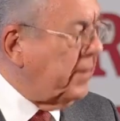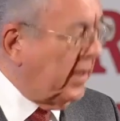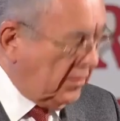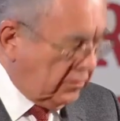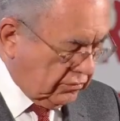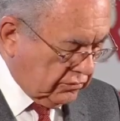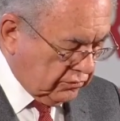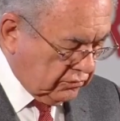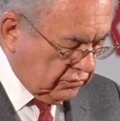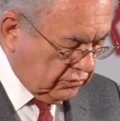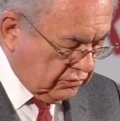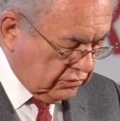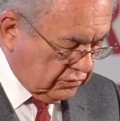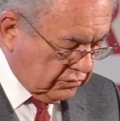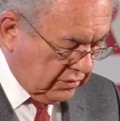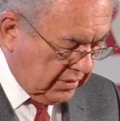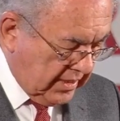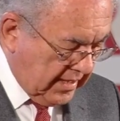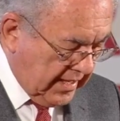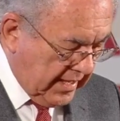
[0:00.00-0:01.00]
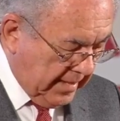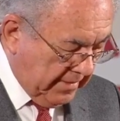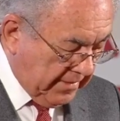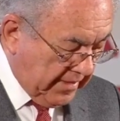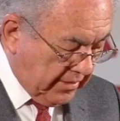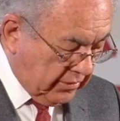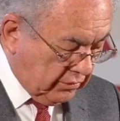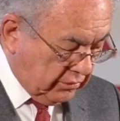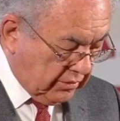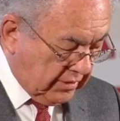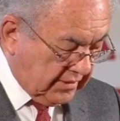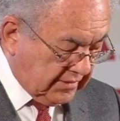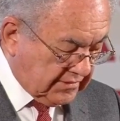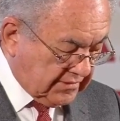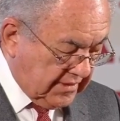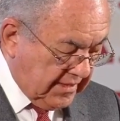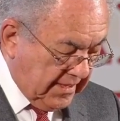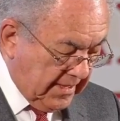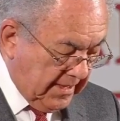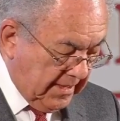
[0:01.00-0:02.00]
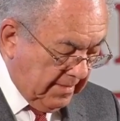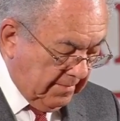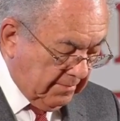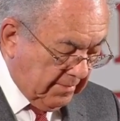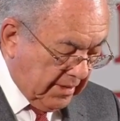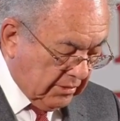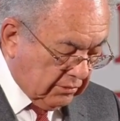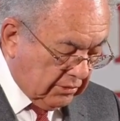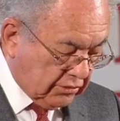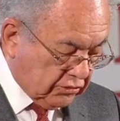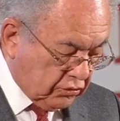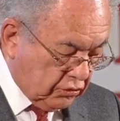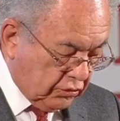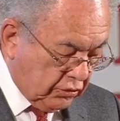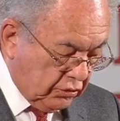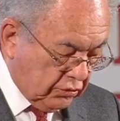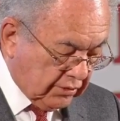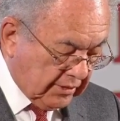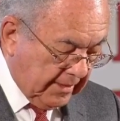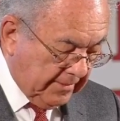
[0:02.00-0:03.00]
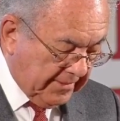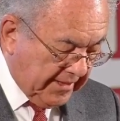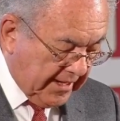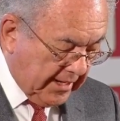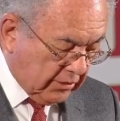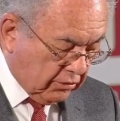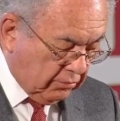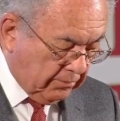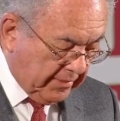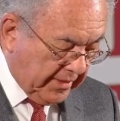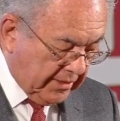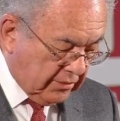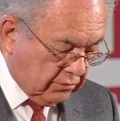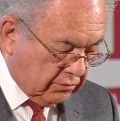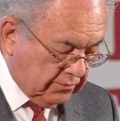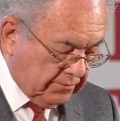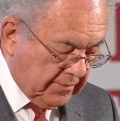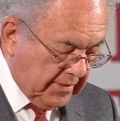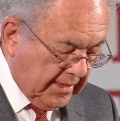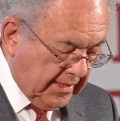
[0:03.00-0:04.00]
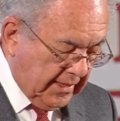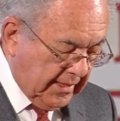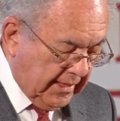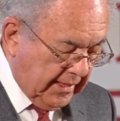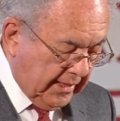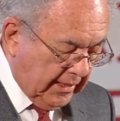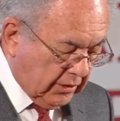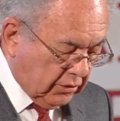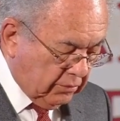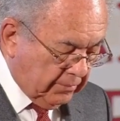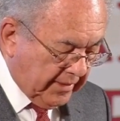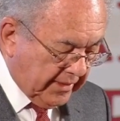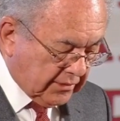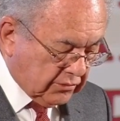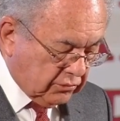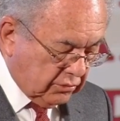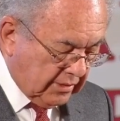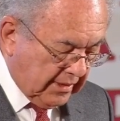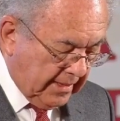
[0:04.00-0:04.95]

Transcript: pilotos, aviadores, Marco Antonio Tavera Romero y Roberto